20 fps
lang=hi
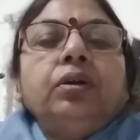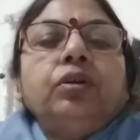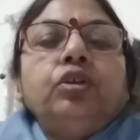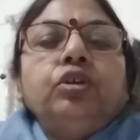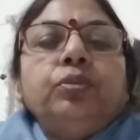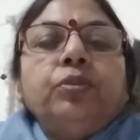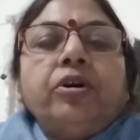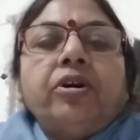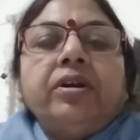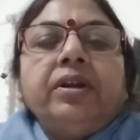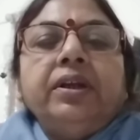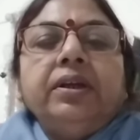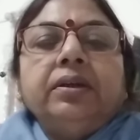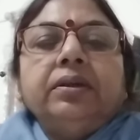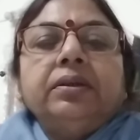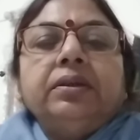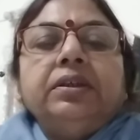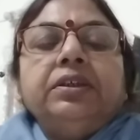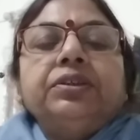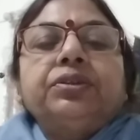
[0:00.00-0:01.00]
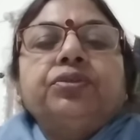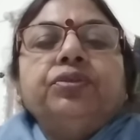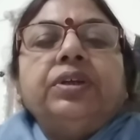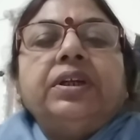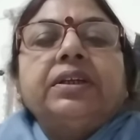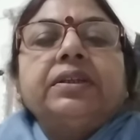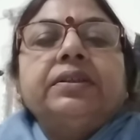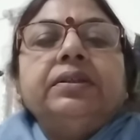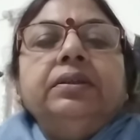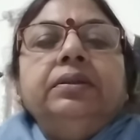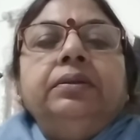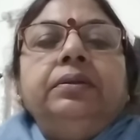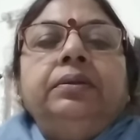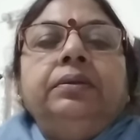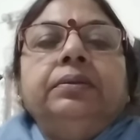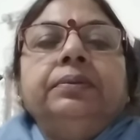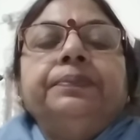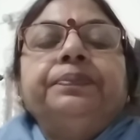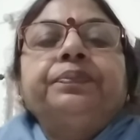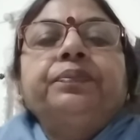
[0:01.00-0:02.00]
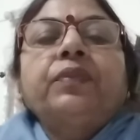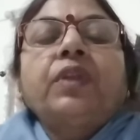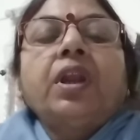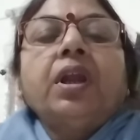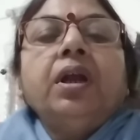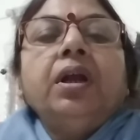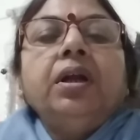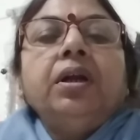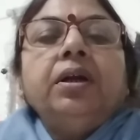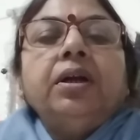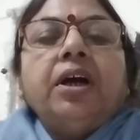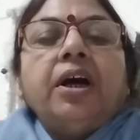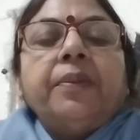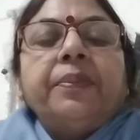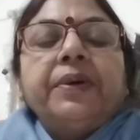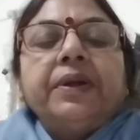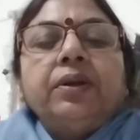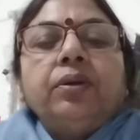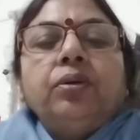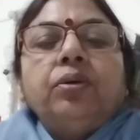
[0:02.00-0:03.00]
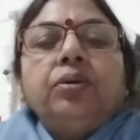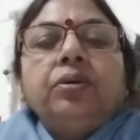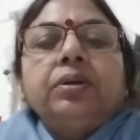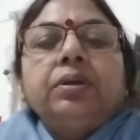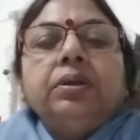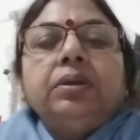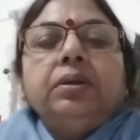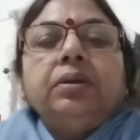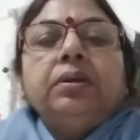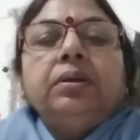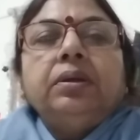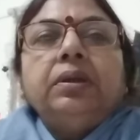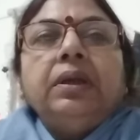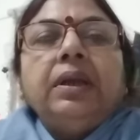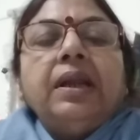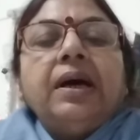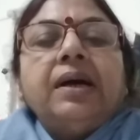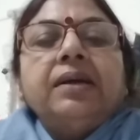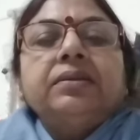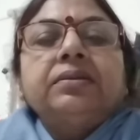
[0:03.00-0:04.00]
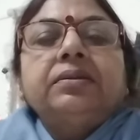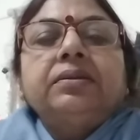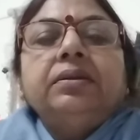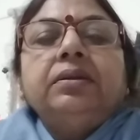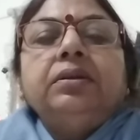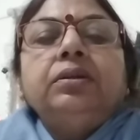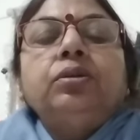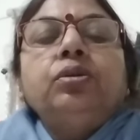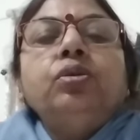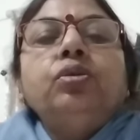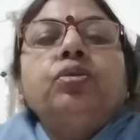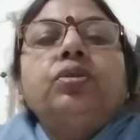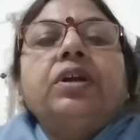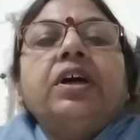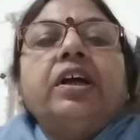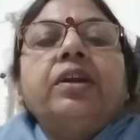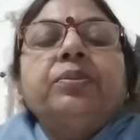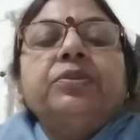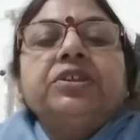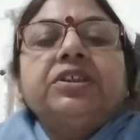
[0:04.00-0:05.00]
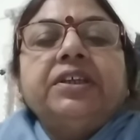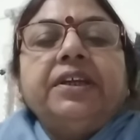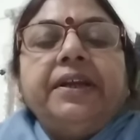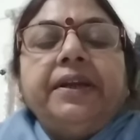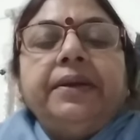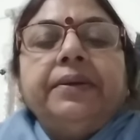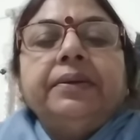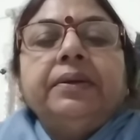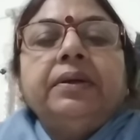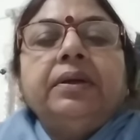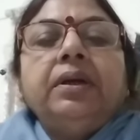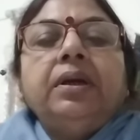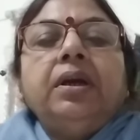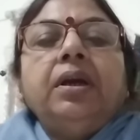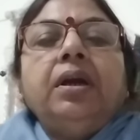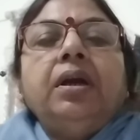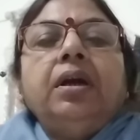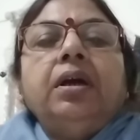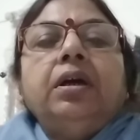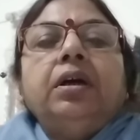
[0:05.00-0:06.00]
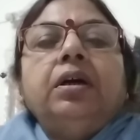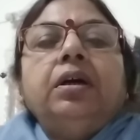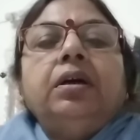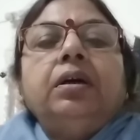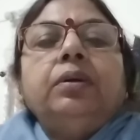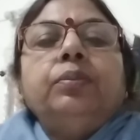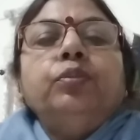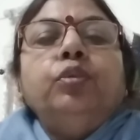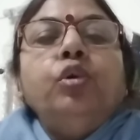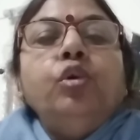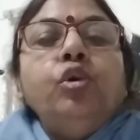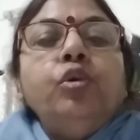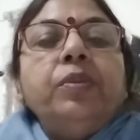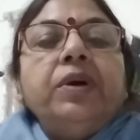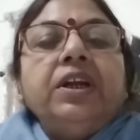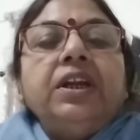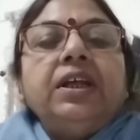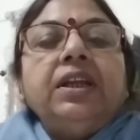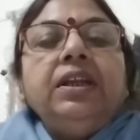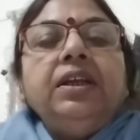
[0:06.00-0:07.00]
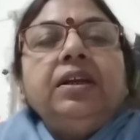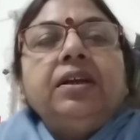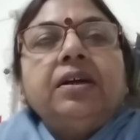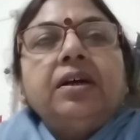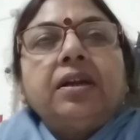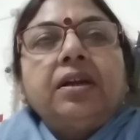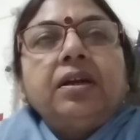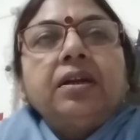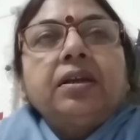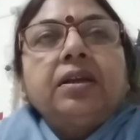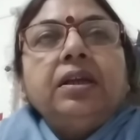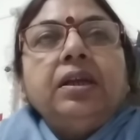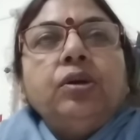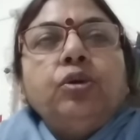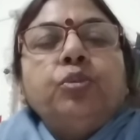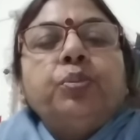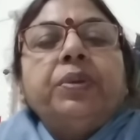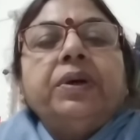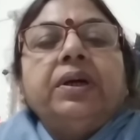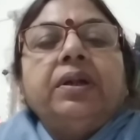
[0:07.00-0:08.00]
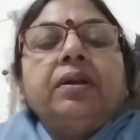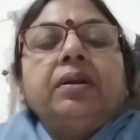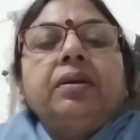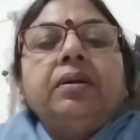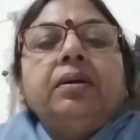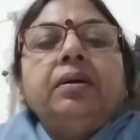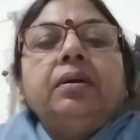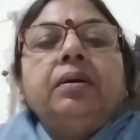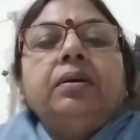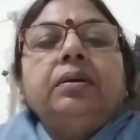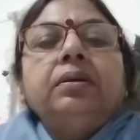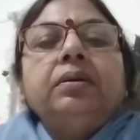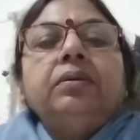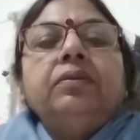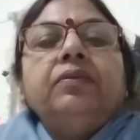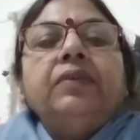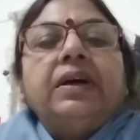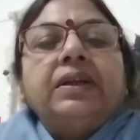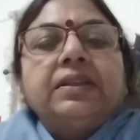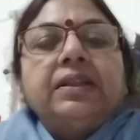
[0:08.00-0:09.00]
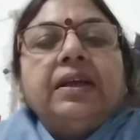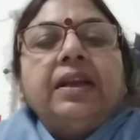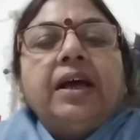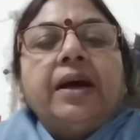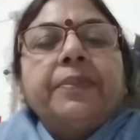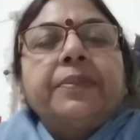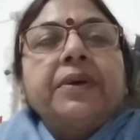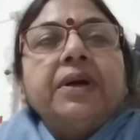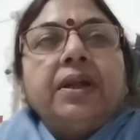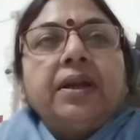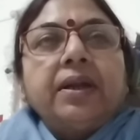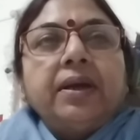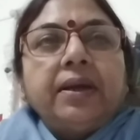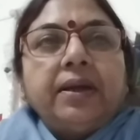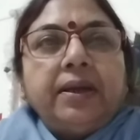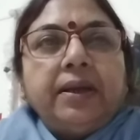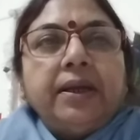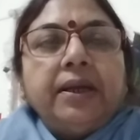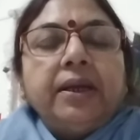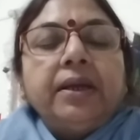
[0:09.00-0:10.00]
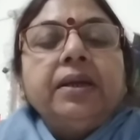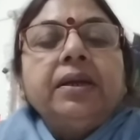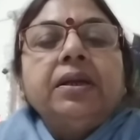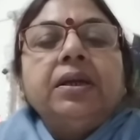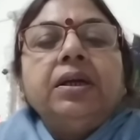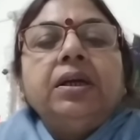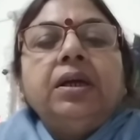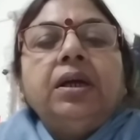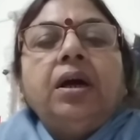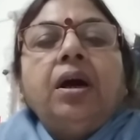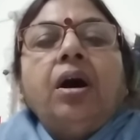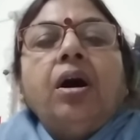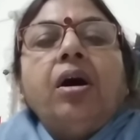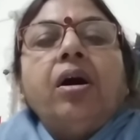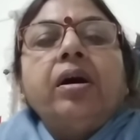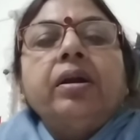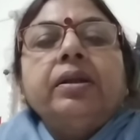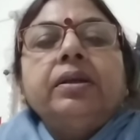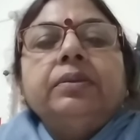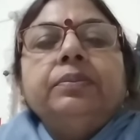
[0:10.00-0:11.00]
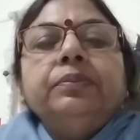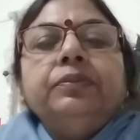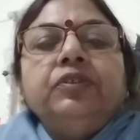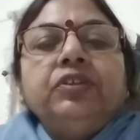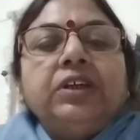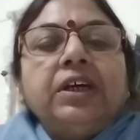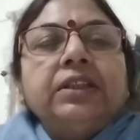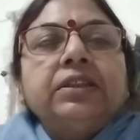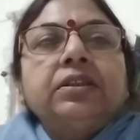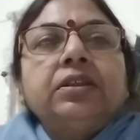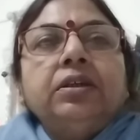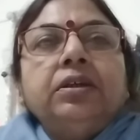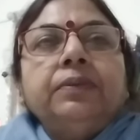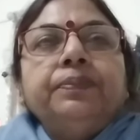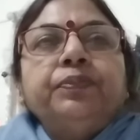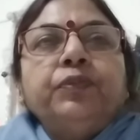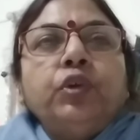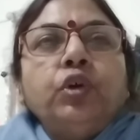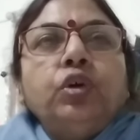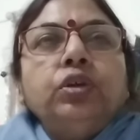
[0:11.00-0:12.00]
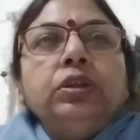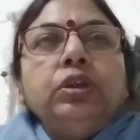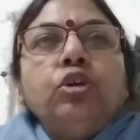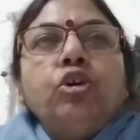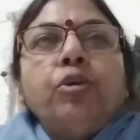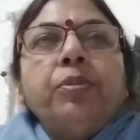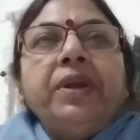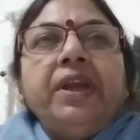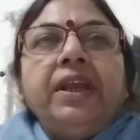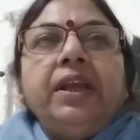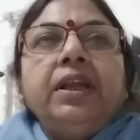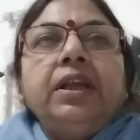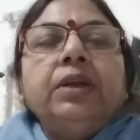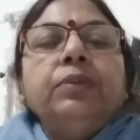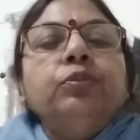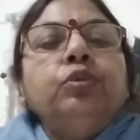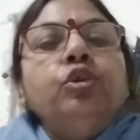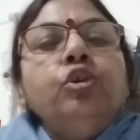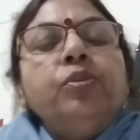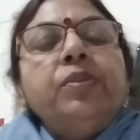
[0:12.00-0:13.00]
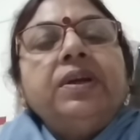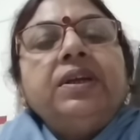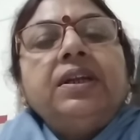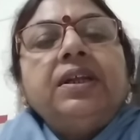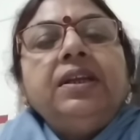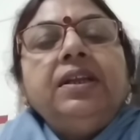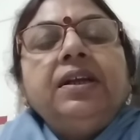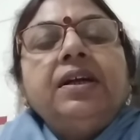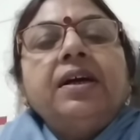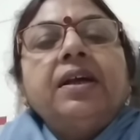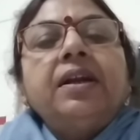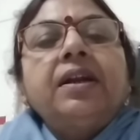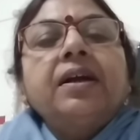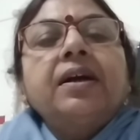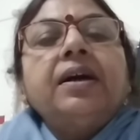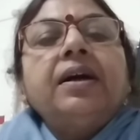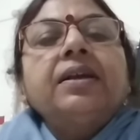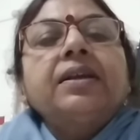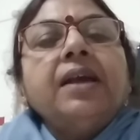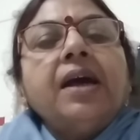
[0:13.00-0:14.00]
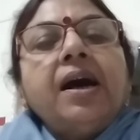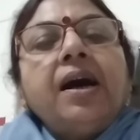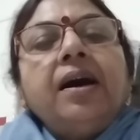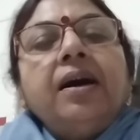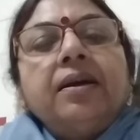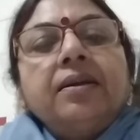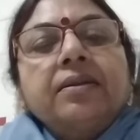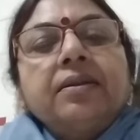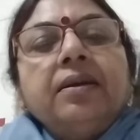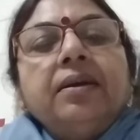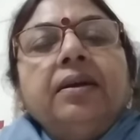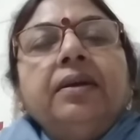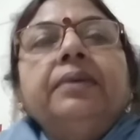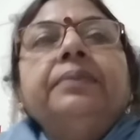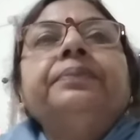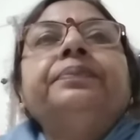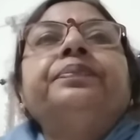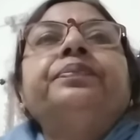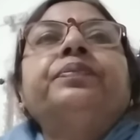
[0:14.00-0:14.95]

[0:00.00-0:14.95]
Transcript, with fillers: गुड मॉर्निंग स्टूडेंट्स अपन लोग लास्ट टू टर्म से भूमंडलीकरण के ऊपर वार्तालाप कर रहे हैं और विगत दो दिनों में भूमंडलीकरण का क्या अर्थ है